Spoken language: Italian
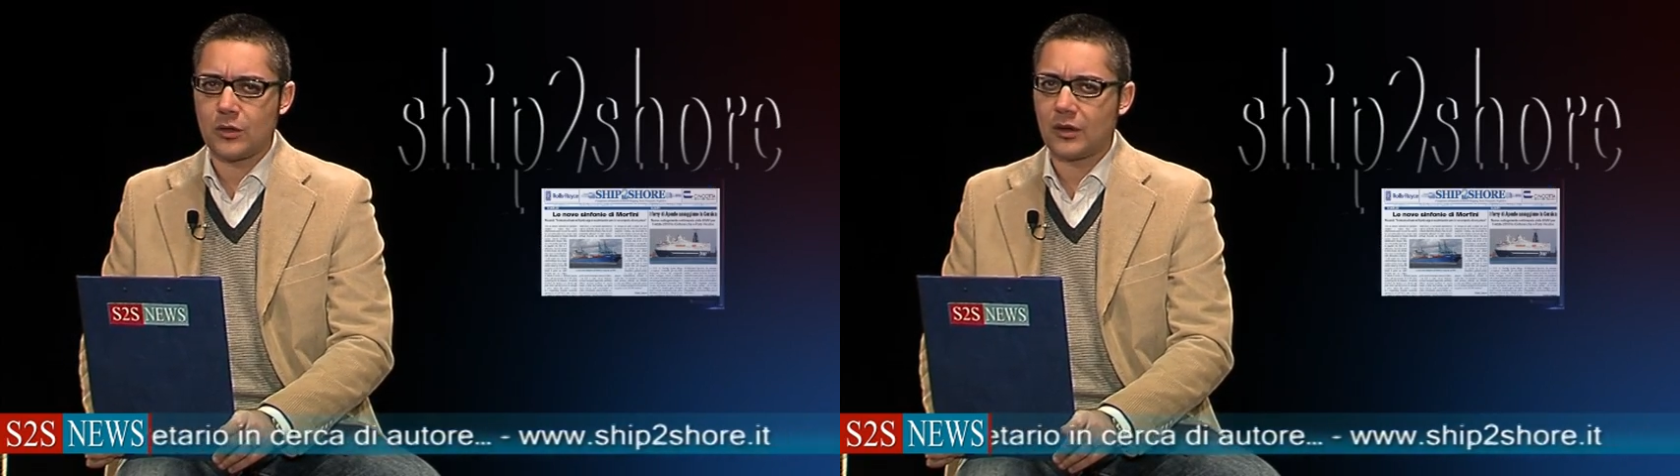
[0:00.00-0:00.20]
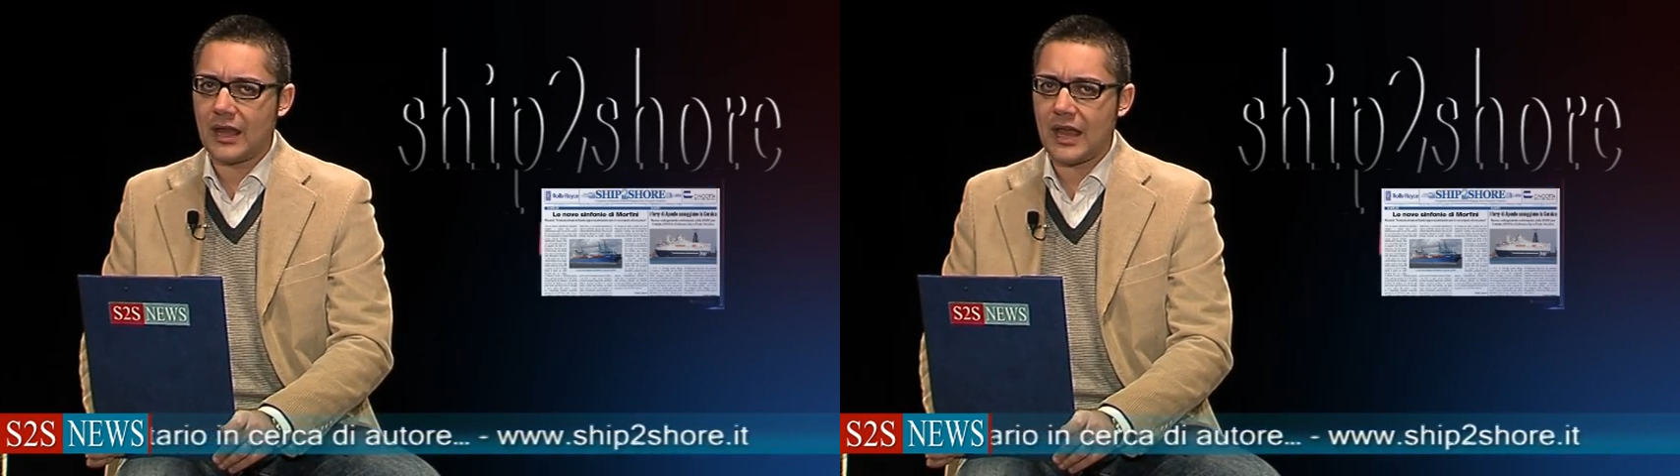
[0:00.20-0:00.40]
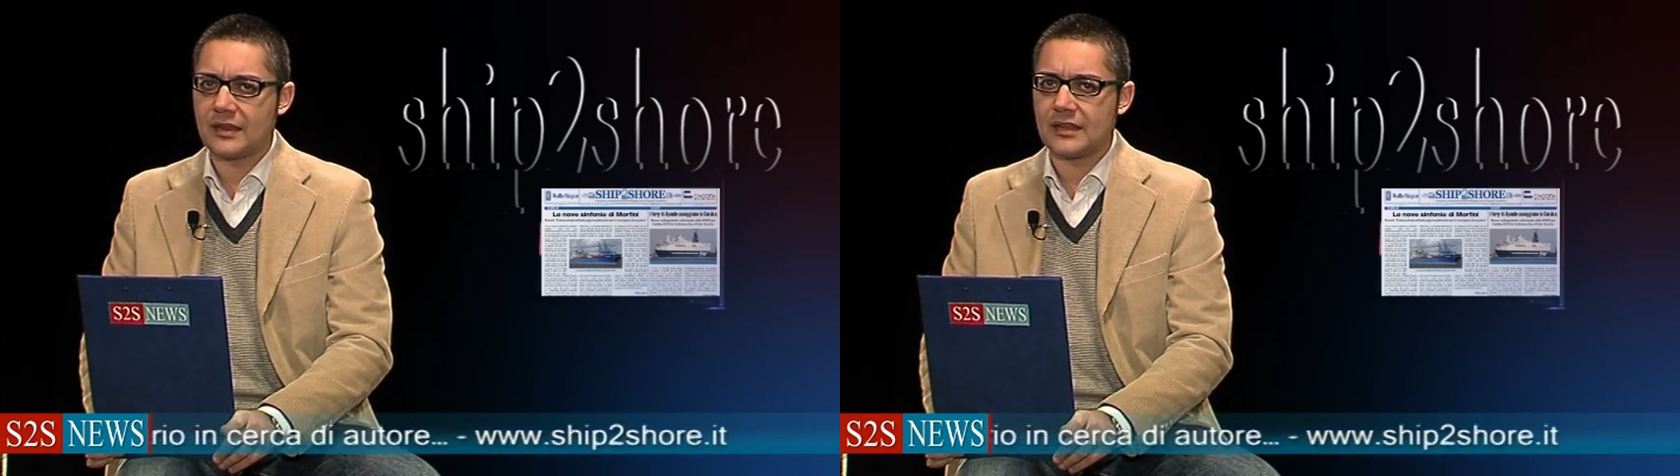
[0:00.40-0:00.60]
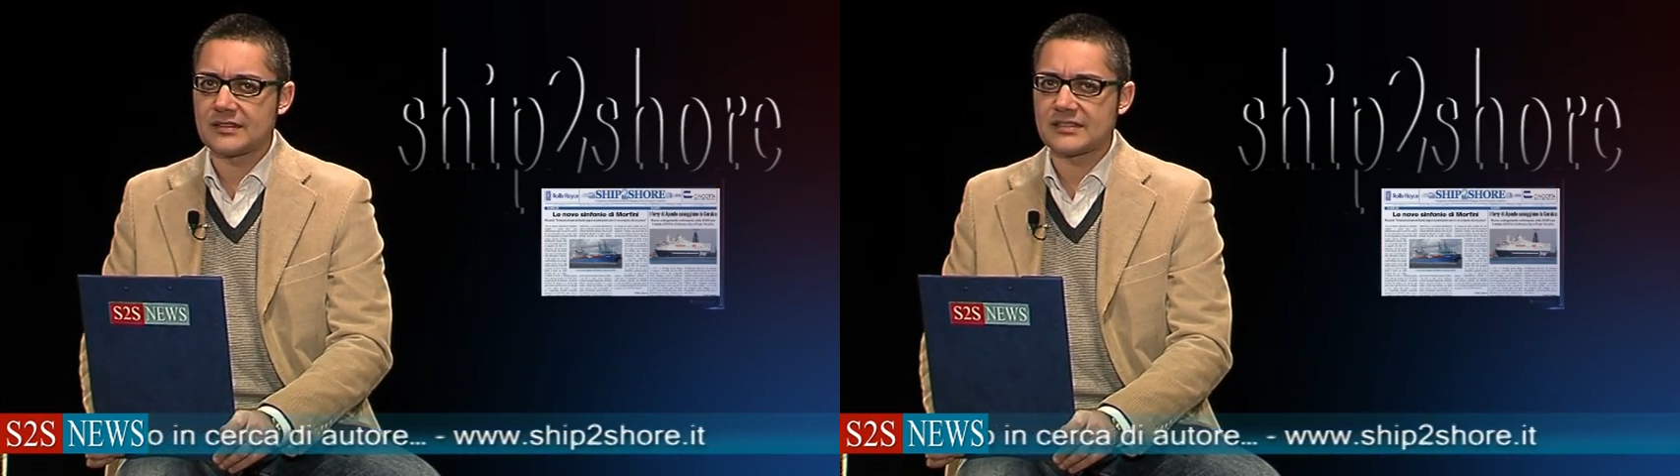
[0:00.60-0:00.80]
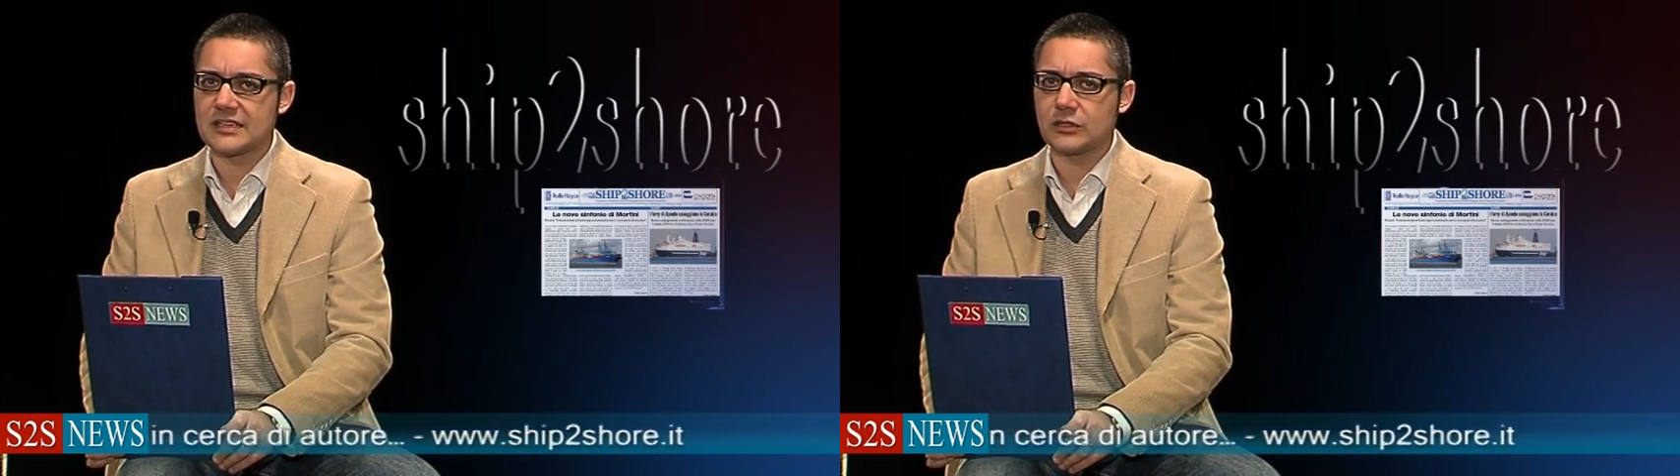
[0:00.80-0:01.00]
online al
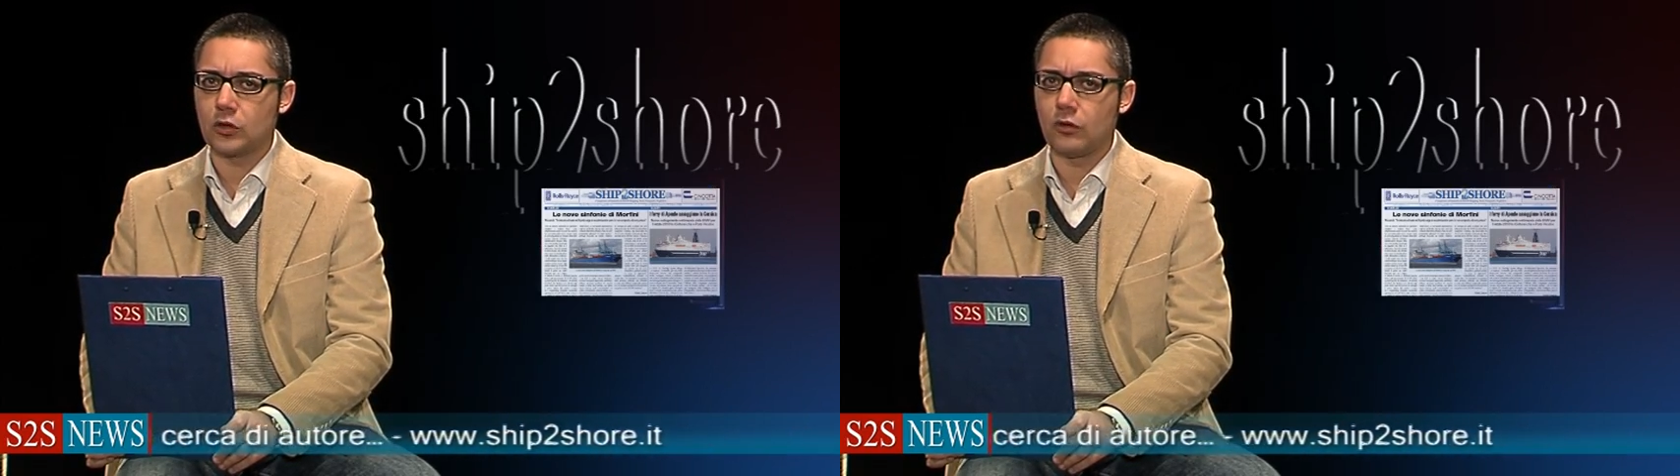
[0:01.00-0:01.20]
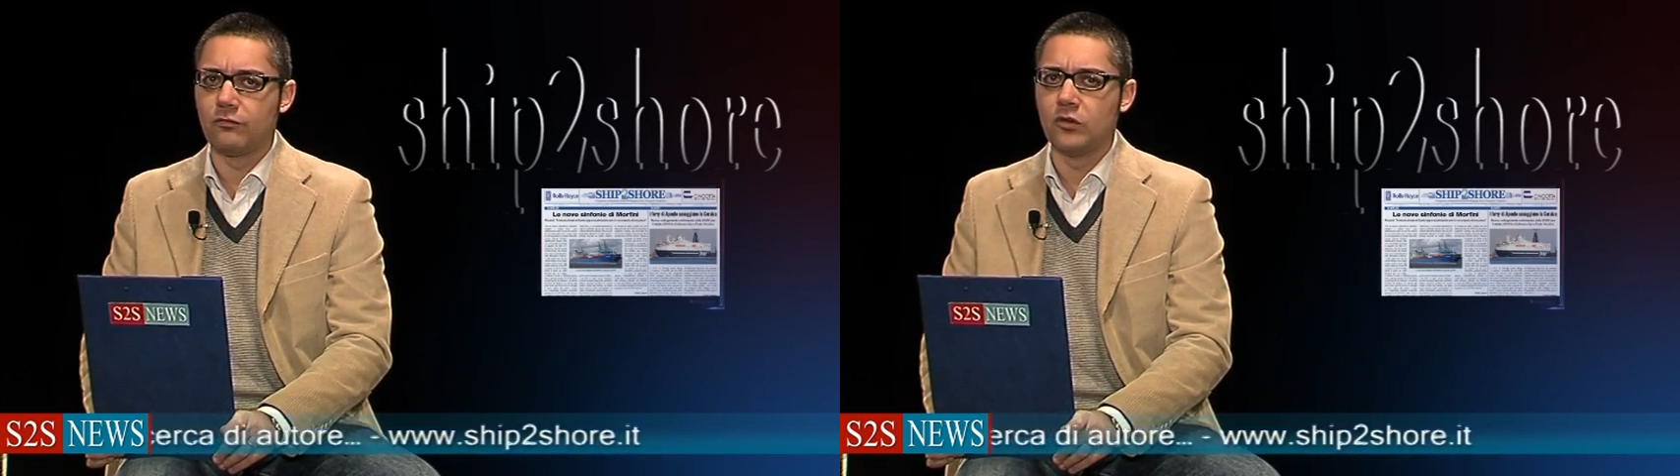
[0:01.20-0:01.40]
sito